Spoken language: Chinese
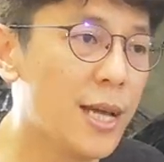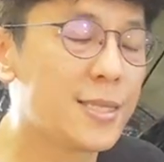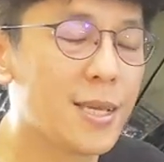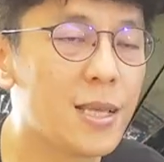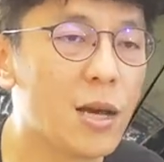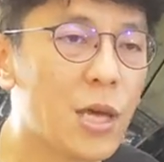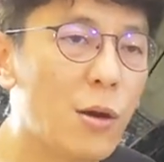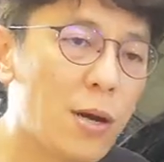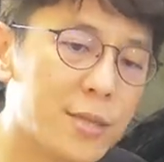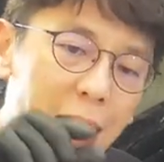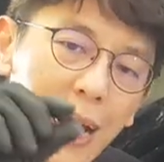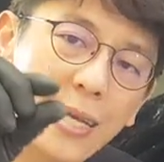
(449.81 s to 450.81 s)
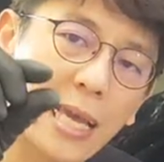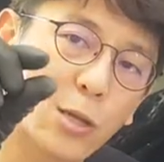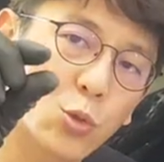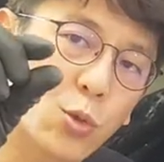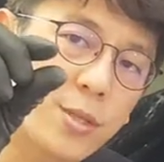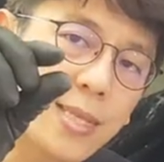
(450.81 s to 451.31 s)
那这条弹簧大概压
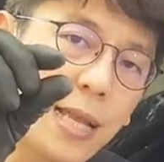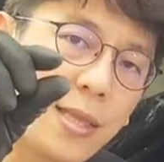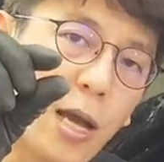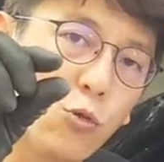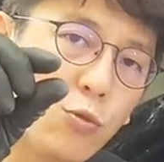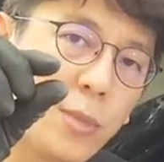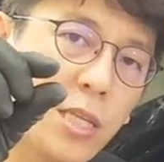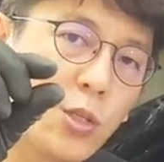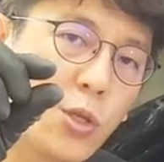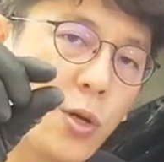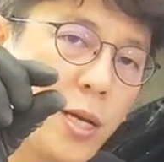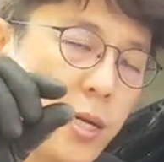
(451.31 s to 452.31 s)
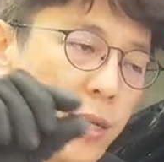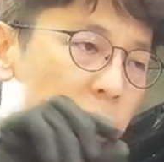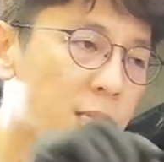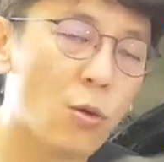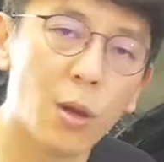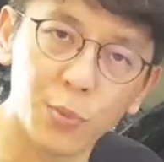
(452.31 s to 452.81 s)
缩三到五毫米就可以了，
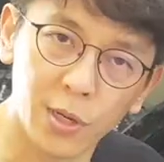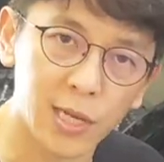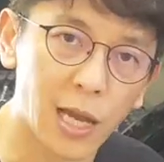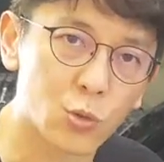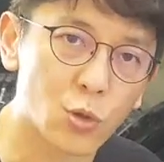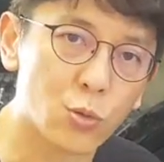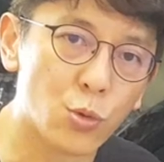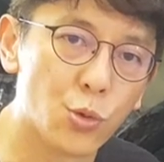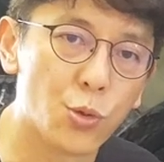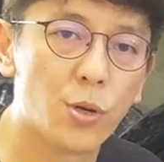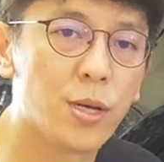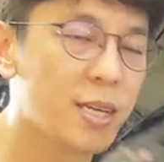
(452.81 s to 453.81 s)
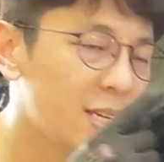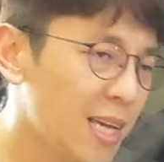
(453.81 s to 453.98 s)
千万不能压缩过多。